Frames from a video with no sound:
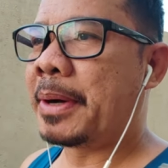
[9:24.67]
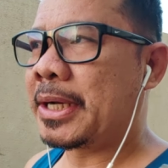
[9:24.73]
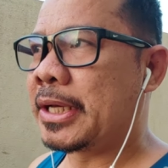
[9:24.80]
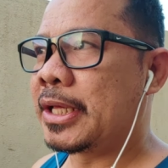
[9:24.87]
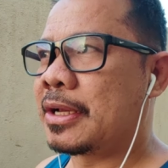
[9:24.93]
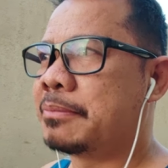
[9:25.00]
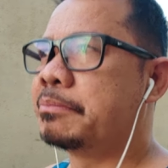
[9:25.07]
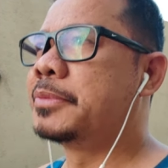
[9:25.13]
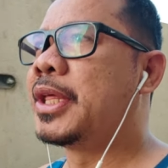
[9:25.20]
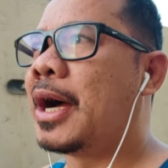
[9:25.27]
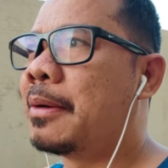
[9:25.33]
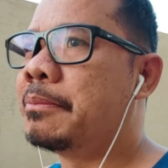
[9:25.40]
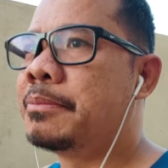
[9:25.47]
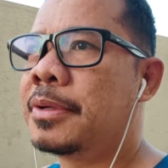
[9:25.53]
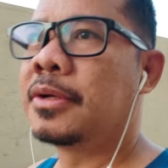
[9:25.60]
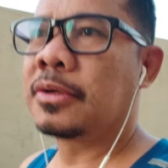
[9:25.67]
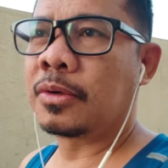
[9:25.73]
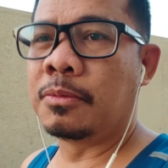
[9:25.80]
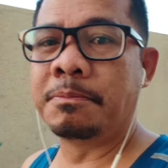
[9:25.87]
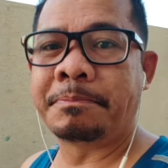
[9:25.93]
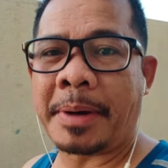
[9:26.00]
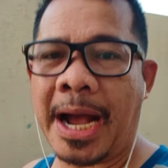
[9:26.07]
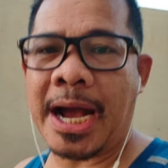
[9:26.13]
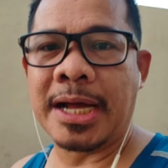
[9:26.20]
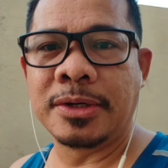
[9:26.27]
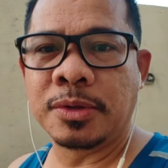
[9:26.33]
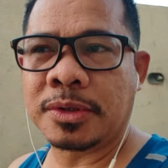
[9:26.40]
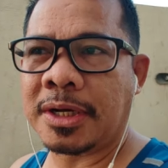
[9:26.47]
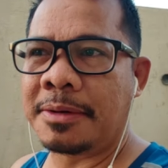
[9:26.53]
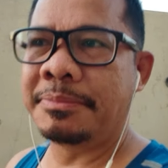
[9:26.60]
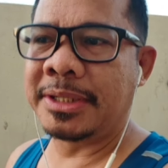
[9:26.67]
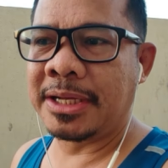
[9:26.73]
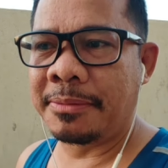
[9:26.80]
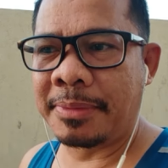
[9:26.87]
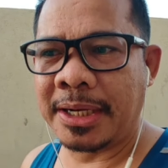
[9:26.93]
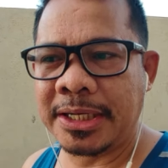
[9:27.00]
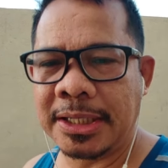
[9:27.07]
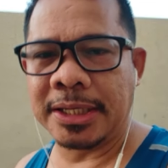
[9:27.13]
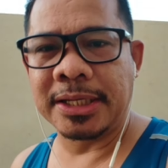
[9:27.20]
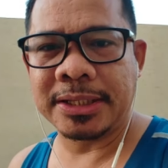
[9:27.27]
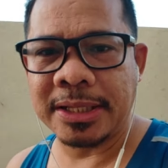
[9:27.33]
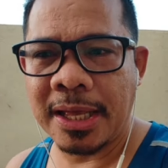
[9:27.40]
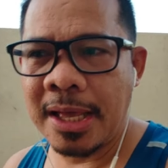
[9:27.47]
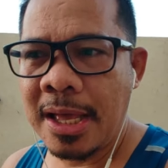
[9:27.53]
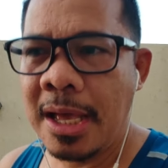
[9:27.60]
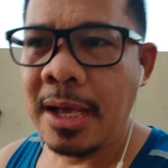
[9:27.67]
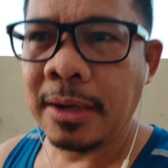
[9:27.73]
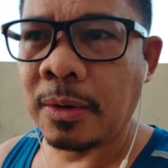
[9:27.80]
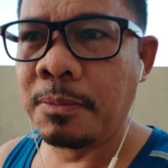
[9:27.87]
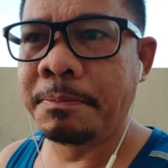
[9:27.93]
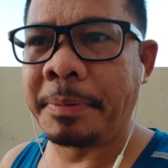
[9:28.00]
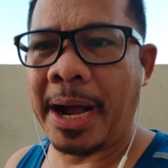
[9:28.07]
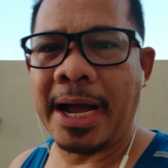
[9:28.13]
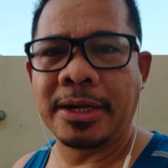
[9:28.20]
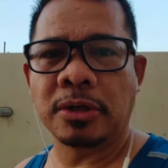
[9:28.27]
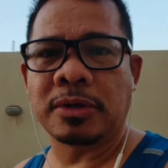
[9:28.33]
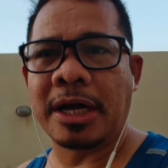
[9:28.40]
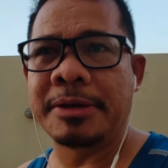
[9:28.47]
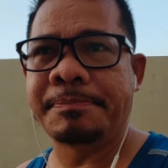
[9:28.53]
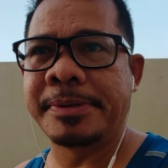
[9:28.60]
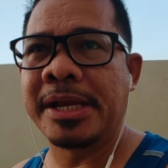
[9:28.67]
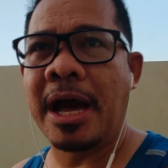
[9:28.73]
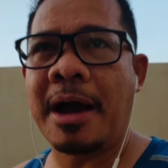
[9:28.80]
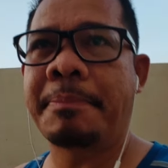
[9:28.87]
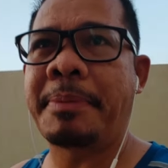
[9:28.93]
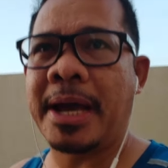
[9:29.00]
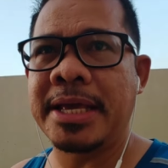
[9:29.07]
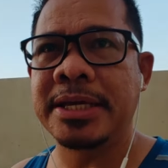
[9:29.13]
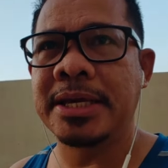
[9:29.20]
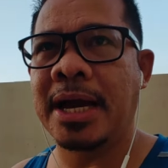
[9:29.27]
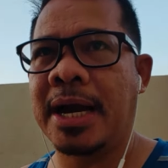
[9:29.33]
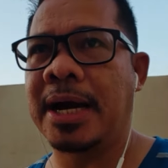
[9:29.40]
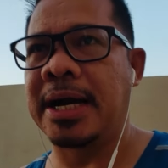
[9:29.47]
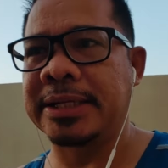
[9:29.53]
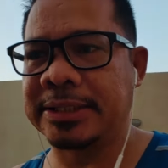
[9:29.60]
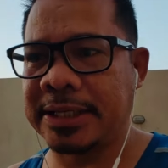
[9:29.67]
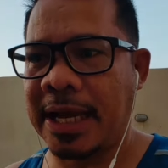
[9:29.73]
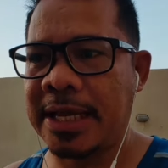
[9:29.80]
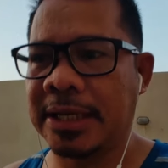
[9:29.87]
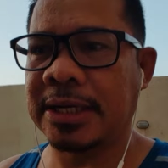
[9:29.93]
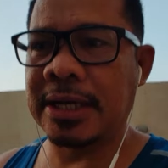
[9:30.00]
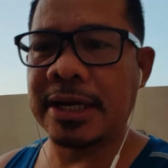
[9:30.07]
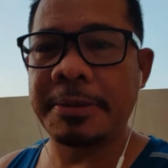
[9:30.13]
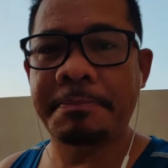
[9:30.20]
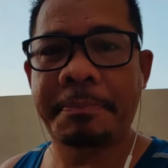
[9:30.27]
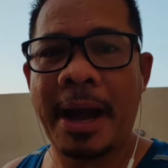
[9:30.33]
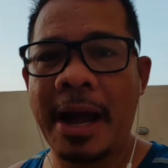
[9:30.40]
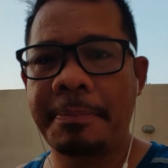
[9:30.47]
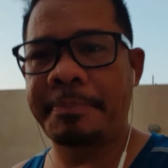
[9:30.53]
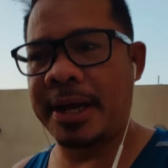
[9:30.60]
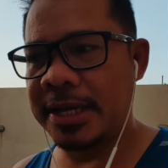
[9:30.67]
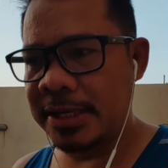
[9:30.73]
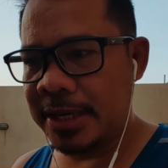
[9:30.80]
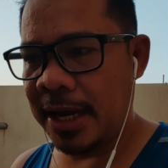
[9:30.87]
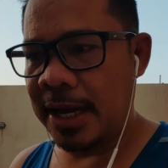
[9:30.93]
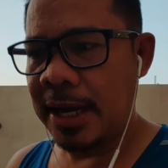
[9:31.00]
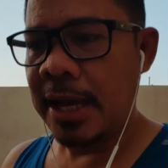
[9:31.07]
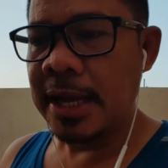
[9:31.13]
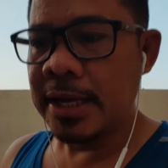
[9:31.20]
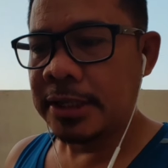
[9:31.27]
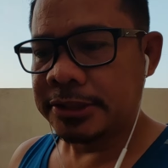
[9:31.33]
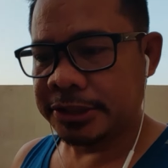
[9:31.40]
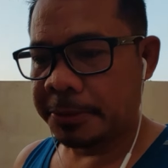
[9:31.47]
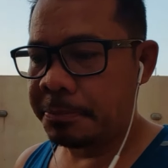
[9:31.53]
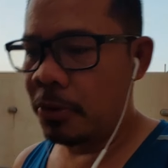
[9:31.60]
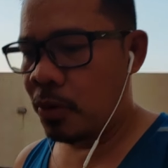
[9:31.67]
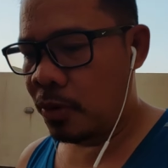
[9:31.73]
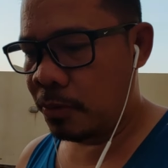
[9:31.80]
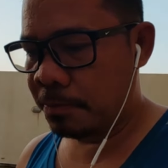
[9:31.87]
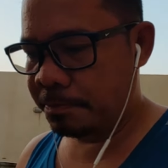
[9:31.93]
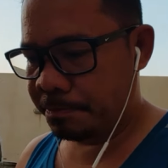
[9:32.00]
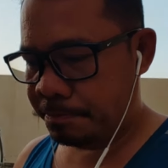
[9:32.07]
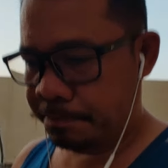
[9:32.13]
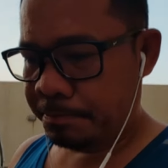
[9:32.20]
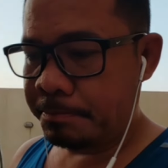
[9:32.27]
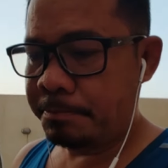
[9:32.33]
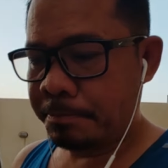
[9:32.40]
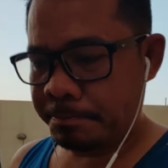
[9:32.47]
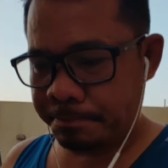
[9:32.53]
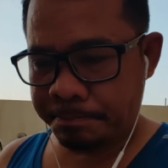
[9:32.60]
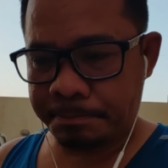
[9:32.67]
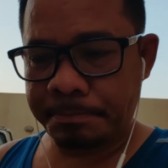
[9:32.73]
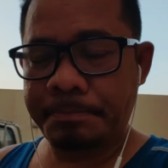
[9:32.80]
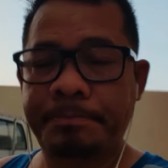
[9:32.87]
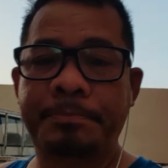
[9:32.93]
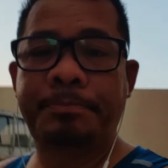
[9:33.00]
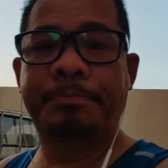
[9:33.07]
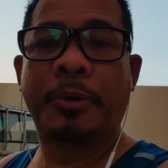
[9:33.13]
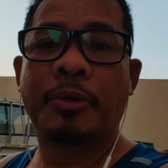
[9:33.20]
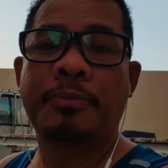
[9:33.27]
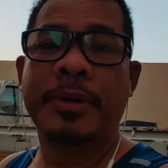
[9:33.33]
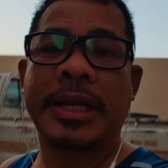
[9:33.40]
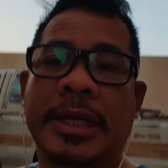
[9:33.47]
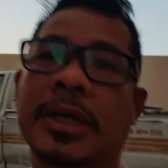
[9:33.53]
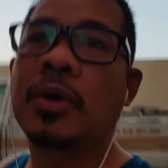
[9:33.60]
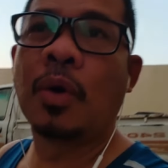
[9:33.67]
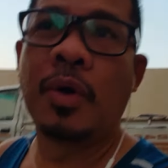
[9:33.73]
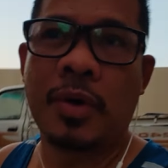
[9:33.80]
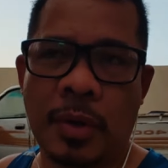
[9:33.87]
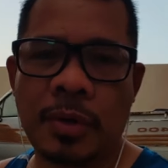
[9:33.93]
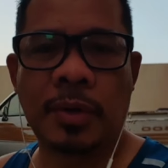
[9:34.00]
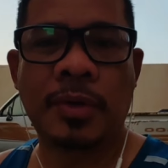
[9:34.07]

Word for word: pakiramdam kung paano kami na maliit, kung paano ka ipinapahiya at kaya kang ipapahiya sa buong publiko.